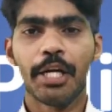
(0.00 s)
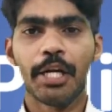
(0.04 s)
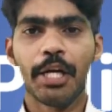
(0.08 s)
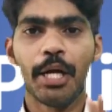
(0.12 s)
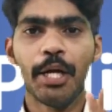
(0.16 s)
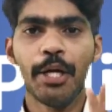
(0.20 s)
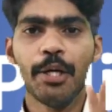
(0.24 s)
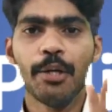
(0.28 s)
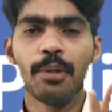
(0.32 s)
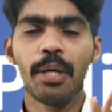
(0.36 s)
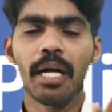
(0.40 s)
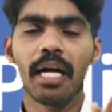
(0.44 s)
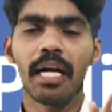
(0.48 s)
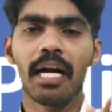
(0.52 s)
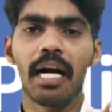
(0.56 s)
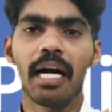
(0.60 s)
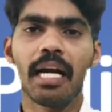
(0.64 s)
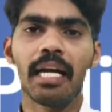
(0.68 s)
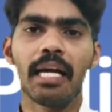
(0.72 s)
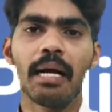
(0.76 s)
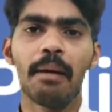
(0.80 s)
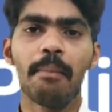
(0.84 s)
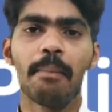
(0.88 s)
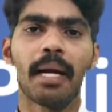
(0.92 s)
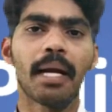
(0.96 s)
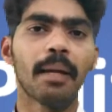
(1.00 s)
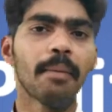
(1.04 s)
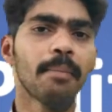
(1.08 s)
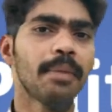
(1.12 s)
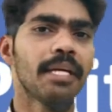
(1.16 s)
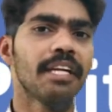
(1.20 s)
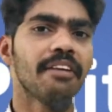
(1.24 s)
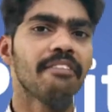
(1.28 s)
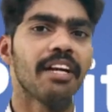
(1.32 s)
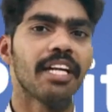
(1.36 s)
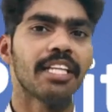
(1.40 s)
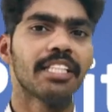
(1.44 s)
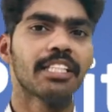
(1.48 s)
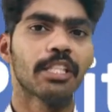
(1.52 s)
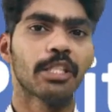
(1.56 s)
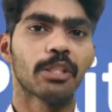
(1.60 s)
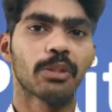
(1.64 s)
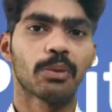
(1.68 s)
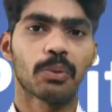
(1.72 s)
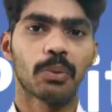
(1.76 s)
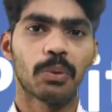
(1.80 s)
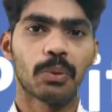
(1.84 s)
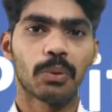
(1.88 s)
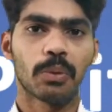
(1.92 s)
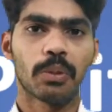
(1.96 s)
రెండు రకాలుగా మనం డివైడ్
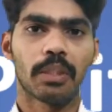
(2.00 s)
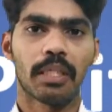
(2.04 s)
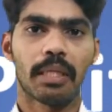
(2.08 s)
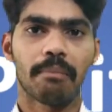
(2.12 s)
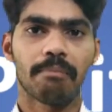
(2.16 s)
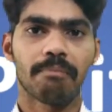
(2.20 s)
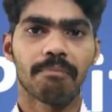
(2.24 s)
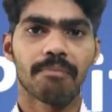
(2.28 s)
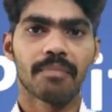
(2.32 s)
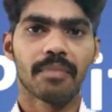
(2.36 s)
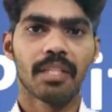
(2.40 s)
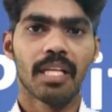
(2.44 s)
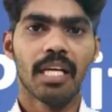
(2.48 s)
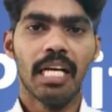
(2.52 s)
చేసుకుంటున్నాం